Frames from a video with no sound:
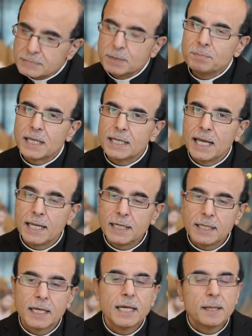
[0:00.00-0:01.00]
يمكن
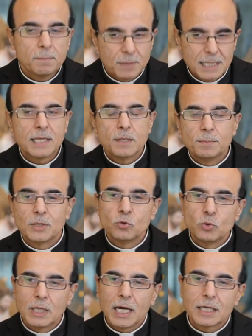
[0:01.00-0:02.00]
هيك ولكن بدي
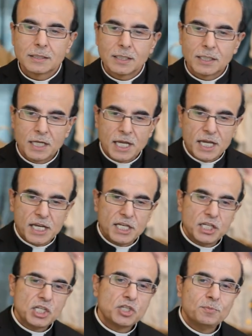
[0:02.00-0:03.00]
أقول أكثر
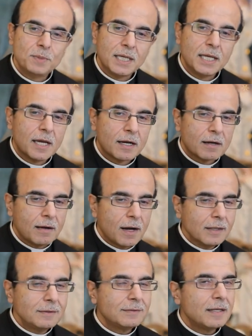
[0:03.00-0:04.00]
النجمة
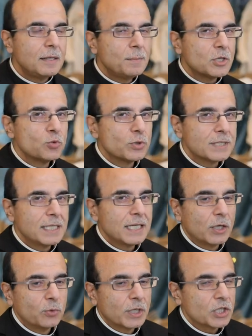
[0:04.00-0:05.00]
قادت المجوس
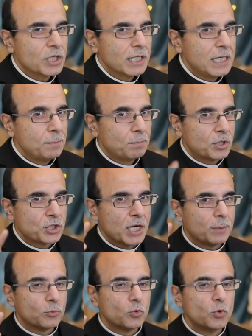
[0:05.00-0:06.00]
إلى أورشليم
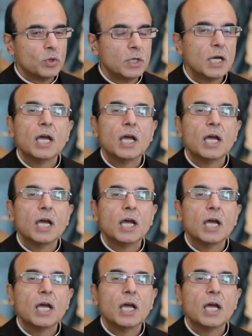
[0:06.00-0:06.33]
برجع بقول